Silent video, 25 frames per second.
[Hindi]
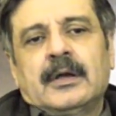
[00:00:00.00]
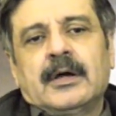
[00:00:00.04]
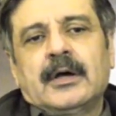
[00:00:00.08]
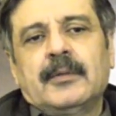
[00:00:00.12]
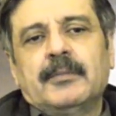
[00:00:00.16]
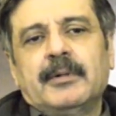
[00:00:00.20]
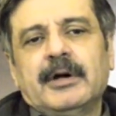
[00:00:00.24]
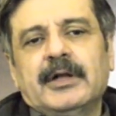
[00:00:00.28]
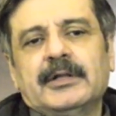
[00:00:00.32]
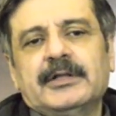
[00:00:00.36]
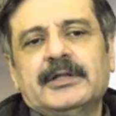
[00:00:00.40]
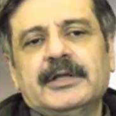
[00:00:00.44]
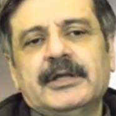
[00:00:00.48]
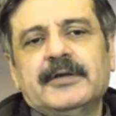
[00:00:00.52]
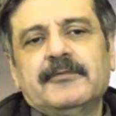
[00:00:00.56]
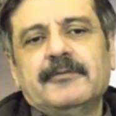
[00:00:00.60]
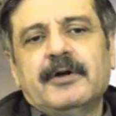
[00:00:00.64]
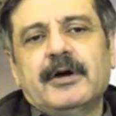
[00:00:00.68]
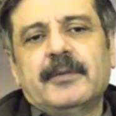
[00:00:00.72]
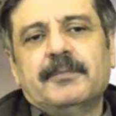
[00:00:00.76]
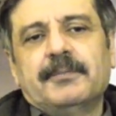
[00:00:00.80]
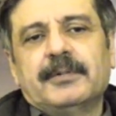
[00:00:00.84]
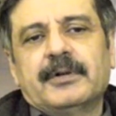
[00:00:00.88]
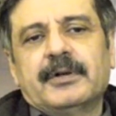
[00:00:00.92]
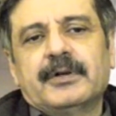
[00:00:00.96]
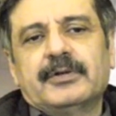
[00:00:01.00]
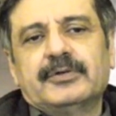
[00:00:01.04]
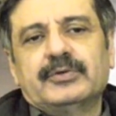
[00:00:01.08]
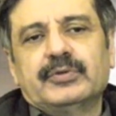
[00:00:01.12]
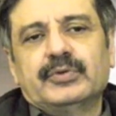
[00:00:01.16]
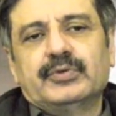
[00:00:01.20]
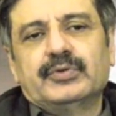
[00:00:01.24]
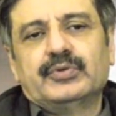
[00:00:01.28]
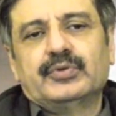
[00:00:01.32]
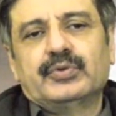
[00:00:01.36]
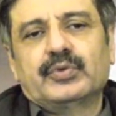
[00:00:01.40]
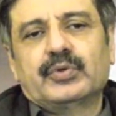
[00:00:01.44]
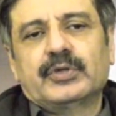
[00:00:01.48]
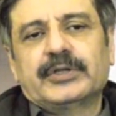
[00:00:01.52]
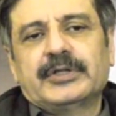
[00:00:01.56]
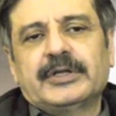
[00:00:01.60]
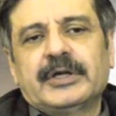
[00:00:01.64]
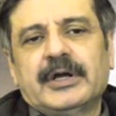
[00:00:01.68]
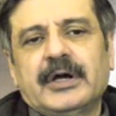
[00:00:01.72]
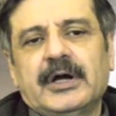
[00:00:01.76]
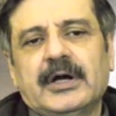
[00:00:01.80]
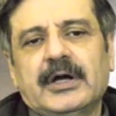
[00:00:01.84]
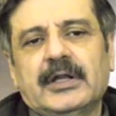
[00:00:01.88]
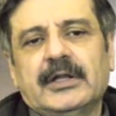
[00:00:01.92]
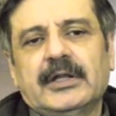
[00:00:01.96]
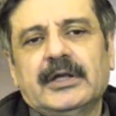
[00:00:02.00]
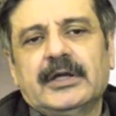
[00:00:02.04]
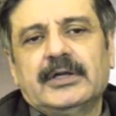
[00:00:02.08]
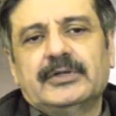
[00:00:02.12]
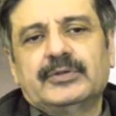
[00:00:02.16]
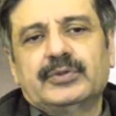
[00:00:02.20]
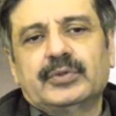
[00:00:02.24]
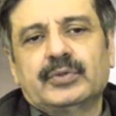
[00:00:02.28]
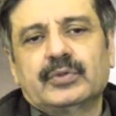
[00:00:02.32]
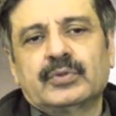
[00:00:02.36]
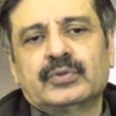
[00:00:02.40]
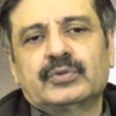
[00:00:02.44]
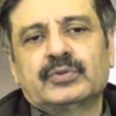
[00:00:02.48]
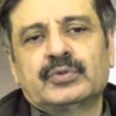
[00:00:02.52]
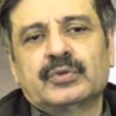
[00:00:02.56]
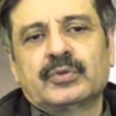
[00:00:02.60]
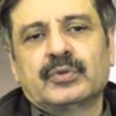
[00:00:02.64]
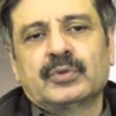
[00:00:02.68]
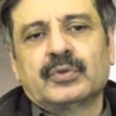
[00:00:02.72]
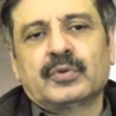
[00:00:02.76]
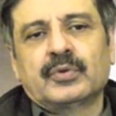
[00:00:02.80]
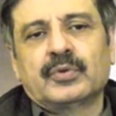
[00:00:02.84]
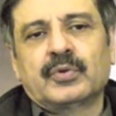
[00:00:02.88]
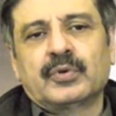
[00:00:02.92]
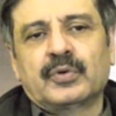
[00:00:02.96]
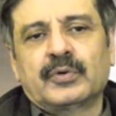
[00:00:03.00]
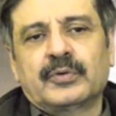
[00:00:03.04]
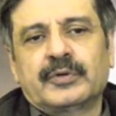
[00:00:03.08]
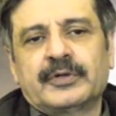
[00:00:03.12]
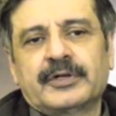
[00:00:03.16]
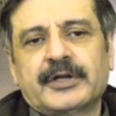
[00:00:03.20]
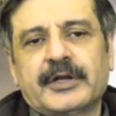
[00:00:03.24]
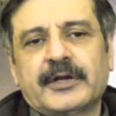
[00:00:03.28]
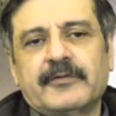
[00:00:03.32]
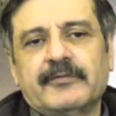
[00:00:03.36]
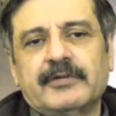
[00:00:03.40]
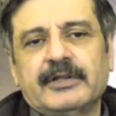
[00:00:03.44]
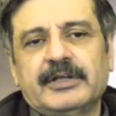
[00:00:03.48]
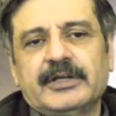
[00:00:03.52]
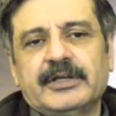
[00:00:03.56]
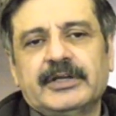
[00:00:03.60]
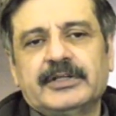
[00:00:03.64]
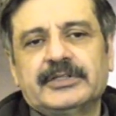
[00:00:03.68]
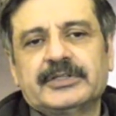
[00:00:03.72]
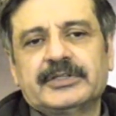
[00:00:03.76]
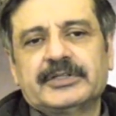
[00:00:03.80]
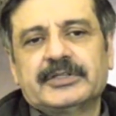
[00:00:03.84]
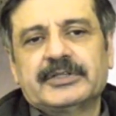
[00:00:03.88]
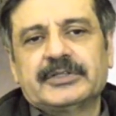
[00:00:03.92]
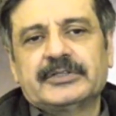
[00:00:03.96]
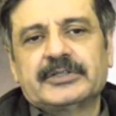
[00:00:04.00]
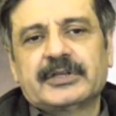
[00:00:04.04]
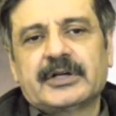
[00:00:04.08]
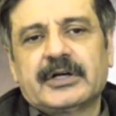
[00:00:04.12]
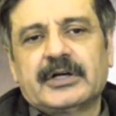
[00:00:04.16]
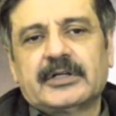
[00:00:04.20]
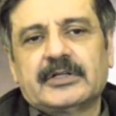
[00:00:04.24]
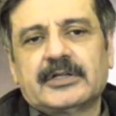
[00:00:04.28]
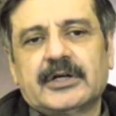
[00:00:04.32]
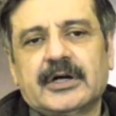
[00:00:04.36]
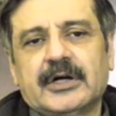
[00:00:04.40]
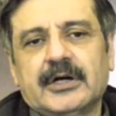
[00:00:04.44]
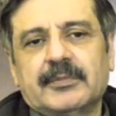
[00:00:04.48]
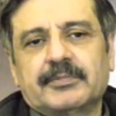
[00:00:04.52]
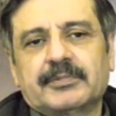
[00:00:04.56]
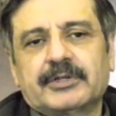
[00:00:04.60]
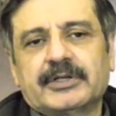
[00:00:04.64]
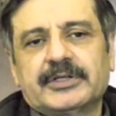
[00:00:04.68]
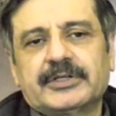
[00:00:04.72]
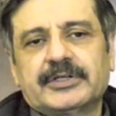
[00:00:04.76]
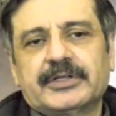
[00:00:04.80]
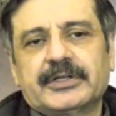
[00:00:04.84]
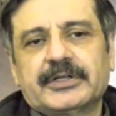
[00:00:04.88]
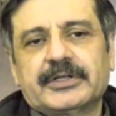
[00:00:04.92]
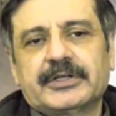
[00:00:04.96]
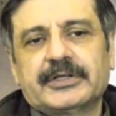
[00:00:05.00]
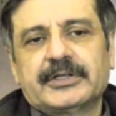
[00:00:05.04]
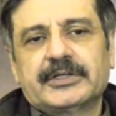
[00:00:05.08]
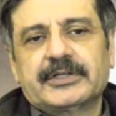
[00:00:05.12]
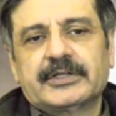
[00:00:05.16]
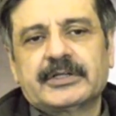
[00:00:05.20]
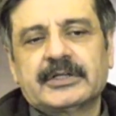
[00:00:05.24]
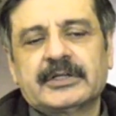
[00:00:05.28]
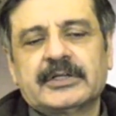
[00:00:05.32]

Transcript: अब आते हैं वहाँ पर जो सूरत हाल है जो, जो लोग ट्रैवल एजेंट हजरात आपके टिकट